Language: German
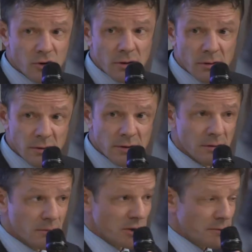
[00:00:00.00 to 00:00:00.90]
auch stolz.
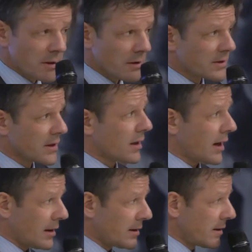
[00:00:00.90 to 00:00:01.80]
Zum Beispiel hier in St.
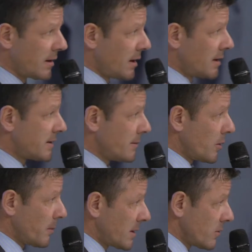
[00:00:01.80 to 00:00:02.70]
Gallen sind
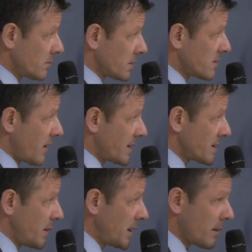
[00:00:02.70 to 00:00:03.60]
wir mit
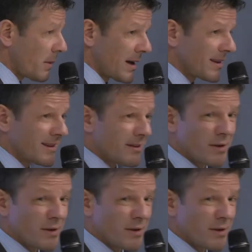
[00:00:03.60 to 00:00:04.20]
120 Mitarbeitenden